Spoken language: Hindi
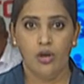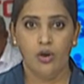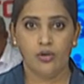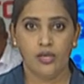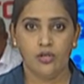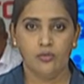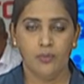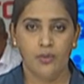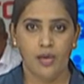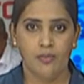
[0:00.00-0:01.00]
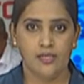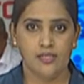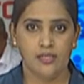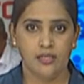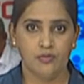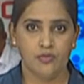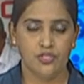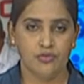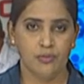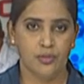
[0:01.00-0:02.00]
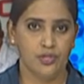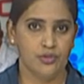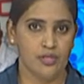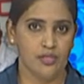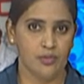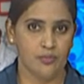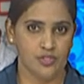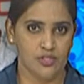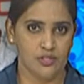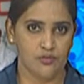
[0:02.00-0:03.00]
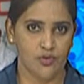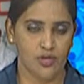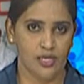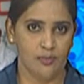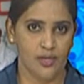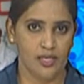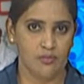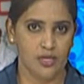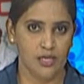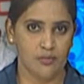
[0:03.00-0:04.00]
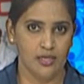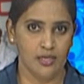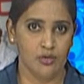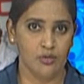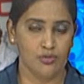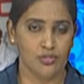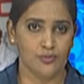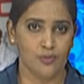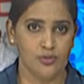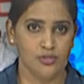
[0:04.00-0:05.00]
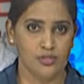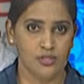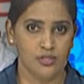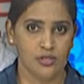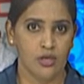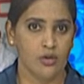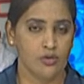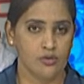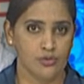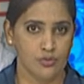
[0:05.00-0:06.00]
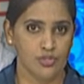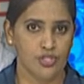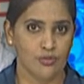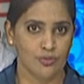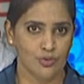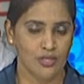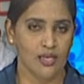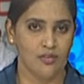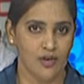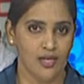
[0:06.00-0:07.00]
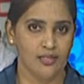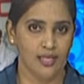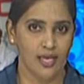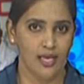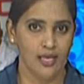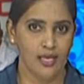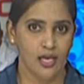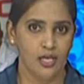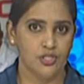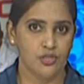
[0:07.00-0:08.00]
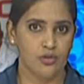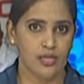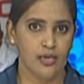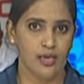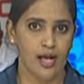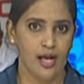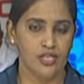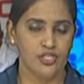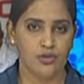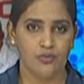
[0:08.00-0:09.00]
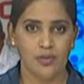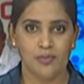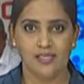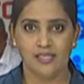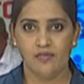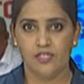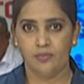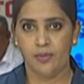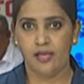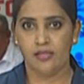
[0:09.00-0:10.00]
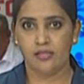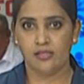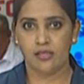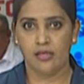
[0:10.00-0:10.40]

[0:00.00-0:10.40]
और खेलकूद में प्राइम मिनिस्टर तथा फिजी रग्बी यूनियन के प्रेसिडेंट वोरेंगे बेनी मरामा ने उन स्पॉन्सर कंसोर्टियम को धन्यवाद दिया है जिन्होंने आज रग्बी सेवंस प्लेयर्स